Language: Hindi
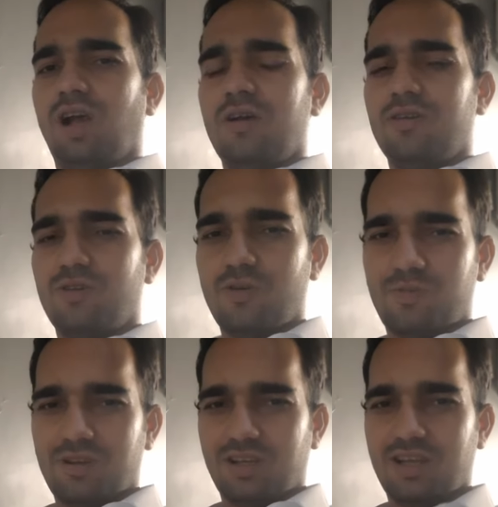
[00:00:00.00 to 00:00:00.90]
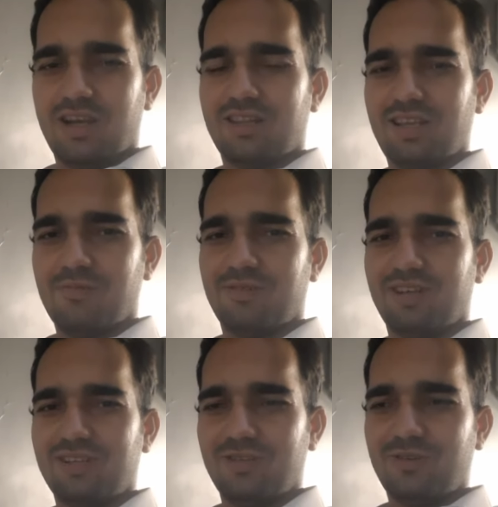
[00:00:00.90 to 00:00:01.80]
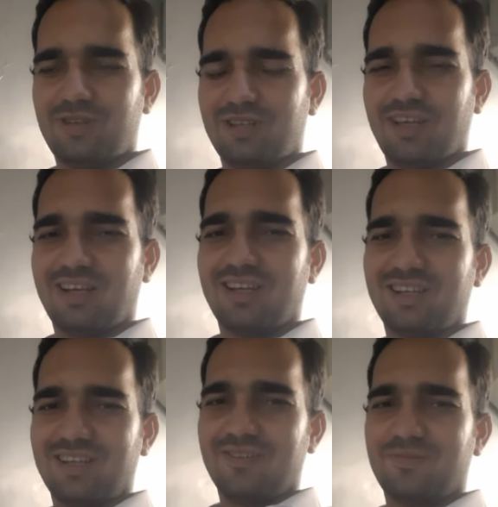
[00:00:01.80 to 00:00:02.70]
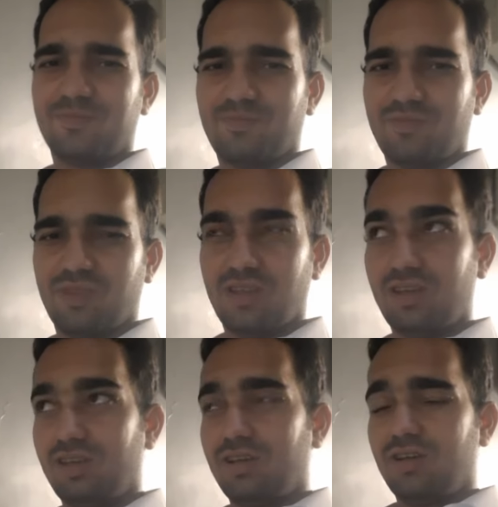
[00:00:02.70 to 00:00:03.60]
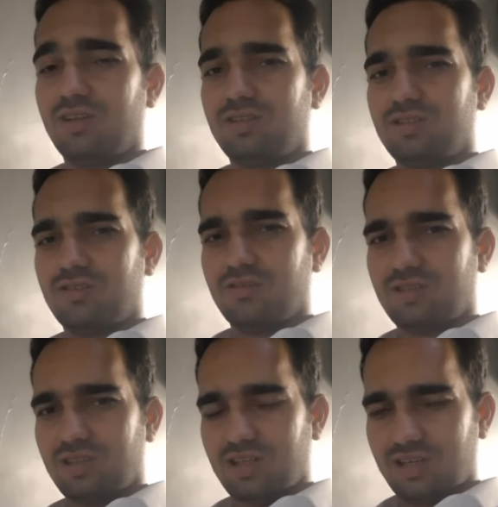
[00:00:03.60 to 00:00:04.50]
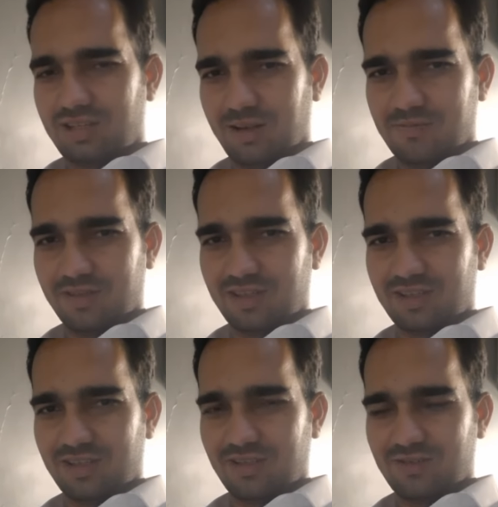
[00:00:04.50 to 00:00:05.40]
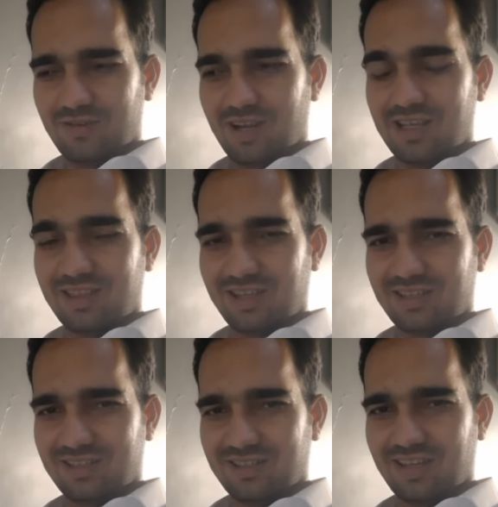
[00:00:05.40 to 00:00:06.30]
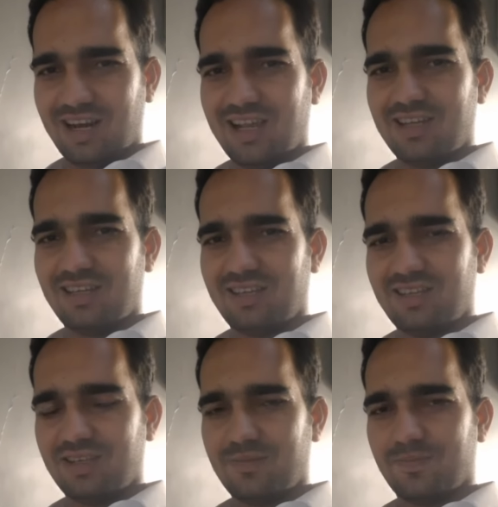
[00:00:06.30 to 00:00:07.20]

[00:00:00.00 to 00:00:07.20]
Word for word: आई होप घनश्याम सर ज़रूर ऐसा करेंगे क्योंकि घनश्याम सर किसी को आज तक नाराज़ नहीं किए